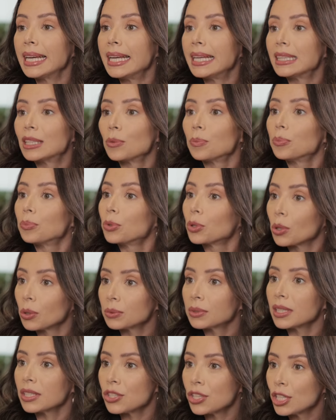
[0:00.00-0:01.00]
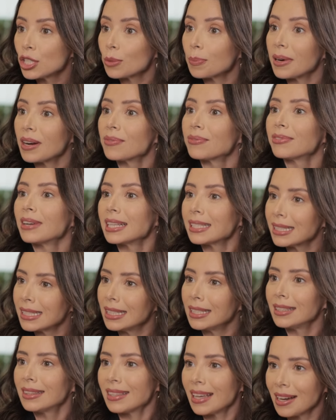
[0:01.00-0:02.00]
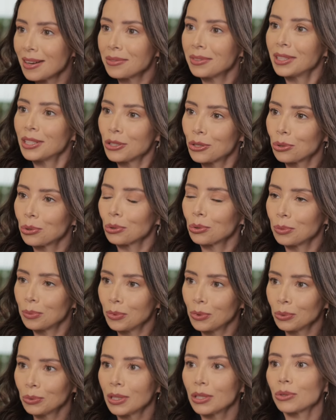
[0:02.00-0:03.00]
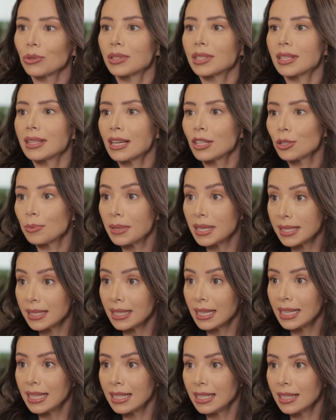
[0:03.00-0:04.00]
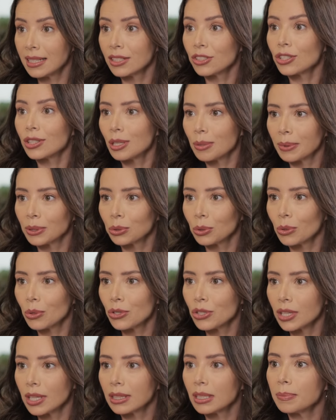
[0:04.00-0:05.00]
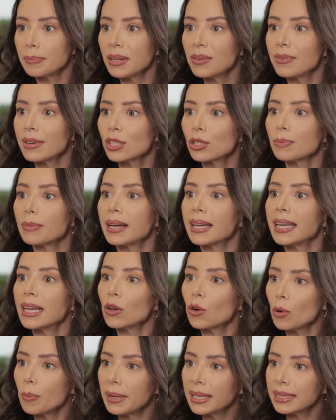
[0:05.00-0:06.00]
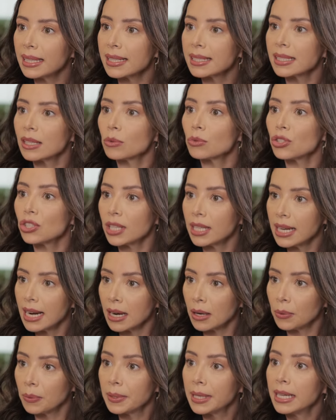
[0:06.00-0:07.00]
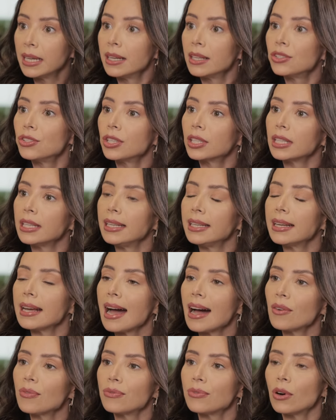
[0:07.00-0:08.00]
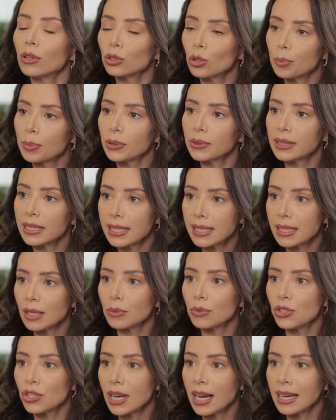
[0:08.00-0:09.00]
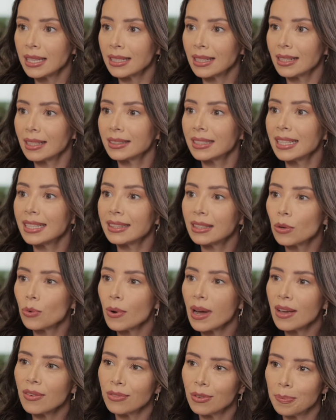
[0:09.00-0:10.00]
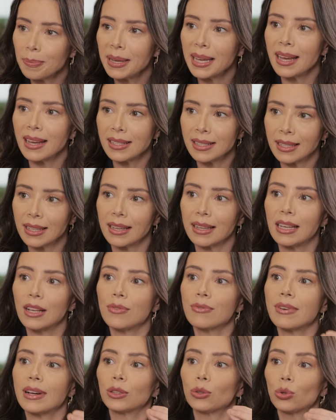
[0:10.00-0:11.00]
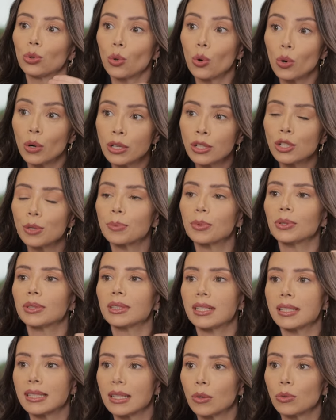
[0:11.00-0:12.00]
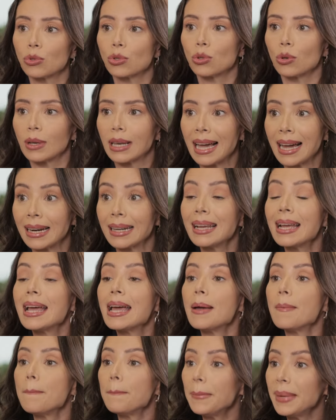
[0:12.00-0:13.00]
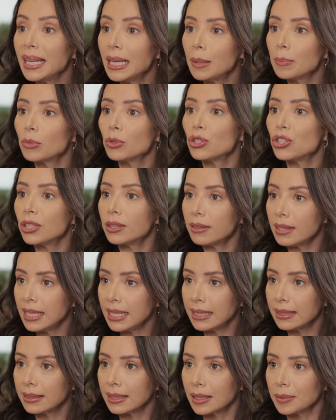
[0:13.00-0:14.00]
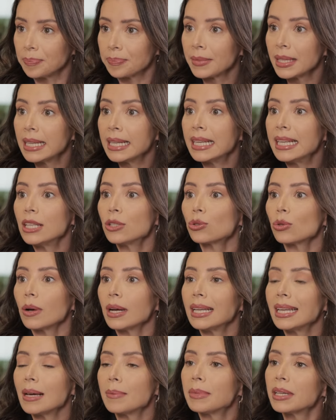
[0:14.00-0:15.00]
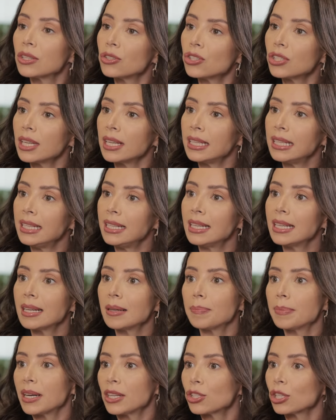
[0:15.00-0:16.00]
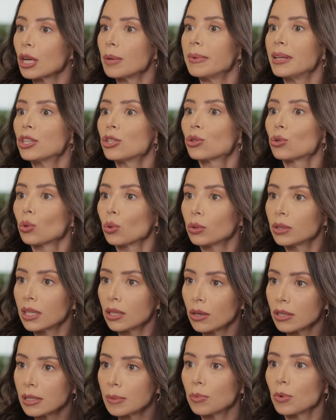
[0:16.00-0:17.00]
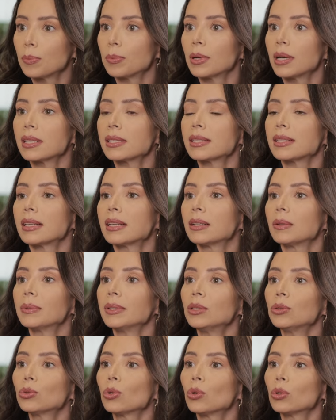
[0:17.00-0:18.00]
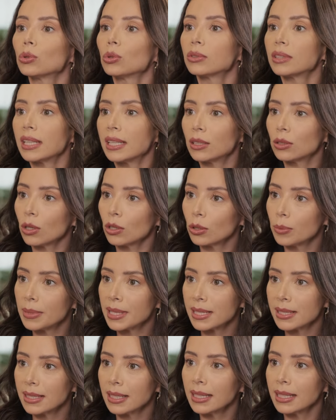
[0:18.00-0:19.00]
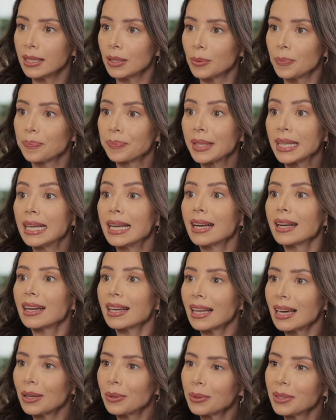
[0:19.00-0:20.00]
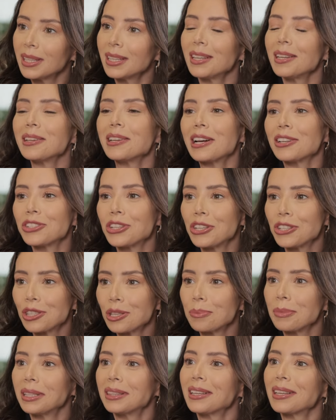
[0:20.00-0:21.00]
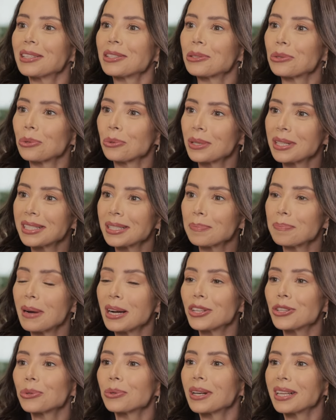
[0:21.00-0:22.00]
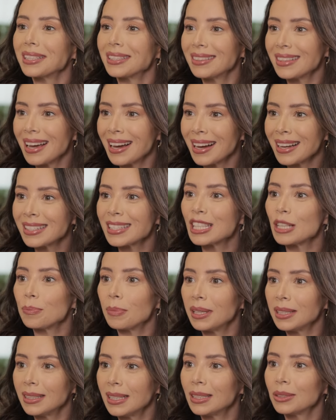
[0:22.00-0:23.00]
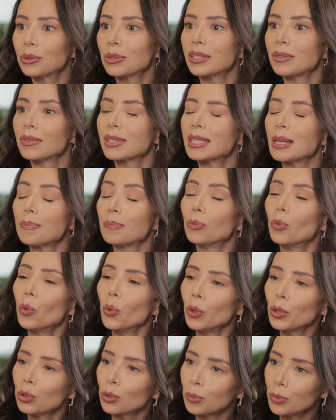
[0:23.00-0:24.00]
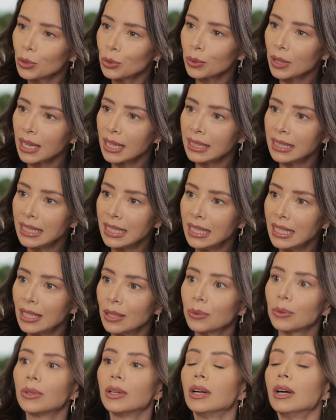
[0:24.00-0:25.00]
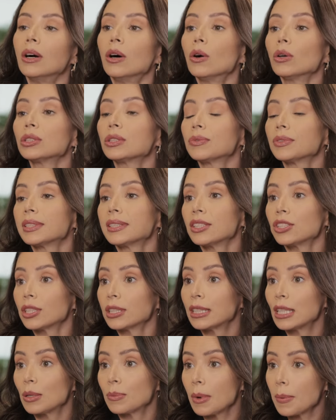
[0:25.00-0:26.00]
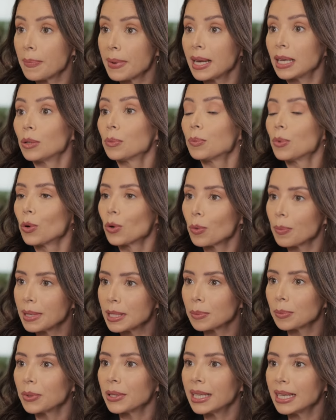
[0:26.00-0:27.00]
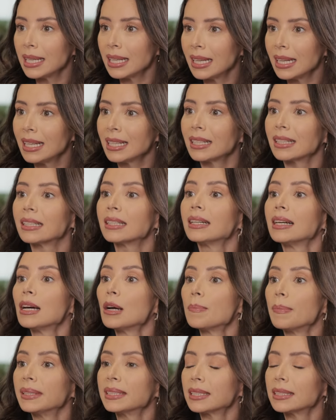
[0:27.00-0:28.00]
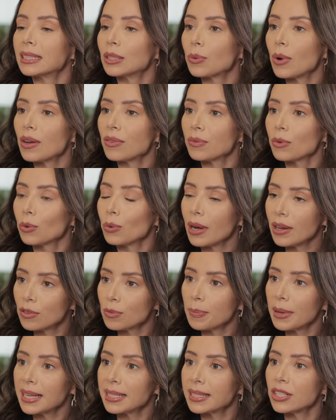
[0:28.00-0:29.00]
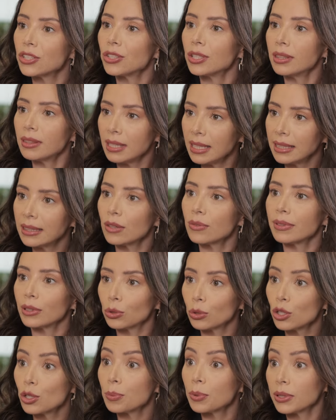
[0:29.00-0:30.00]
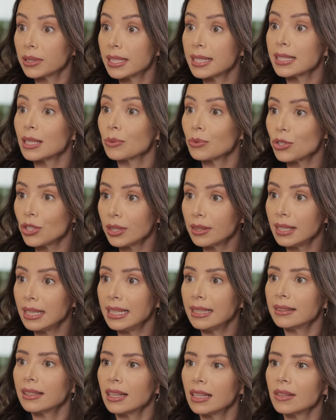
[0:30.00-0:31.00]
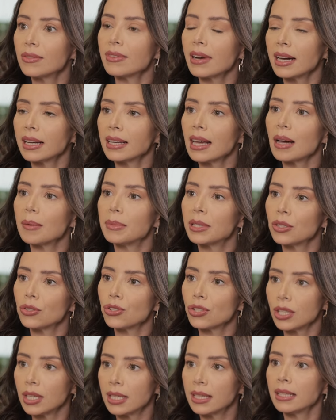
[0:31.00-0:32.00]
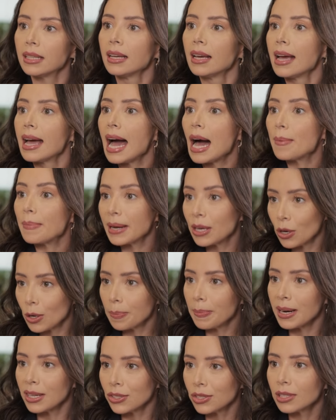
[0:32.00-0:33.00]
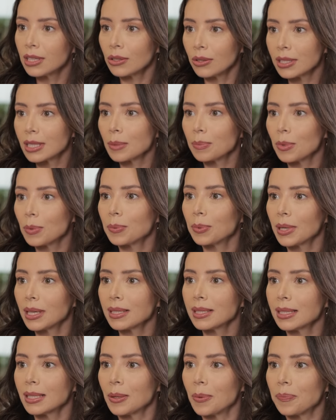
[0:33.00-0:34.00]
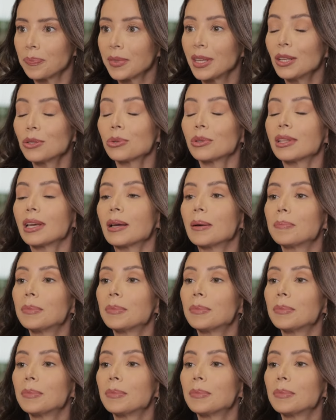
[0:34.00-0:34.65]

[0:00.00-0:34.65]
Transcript: Então, por conta disso, para facilitar a vida de todo mundo, a Sociedade Brasileira de Dermatologia também fez uma recomendação geral de que a fotoproteção diária ela tem que ter o FPS, que é aquele fator de proteção solar mínimo de 30. Isso aí abrangeria praticamente toda a nossa população em todo o território brasileiro. Claro que a gente também tem as suas particularidades, dependendo se você é muito, muito clarinho ou se você já tem uma pele um pouco mais morena. Mas assim, o, F, o FPS de 30, o fator de proteção de 30, ele vai abranger a maior parte da nossa população. Isso daí é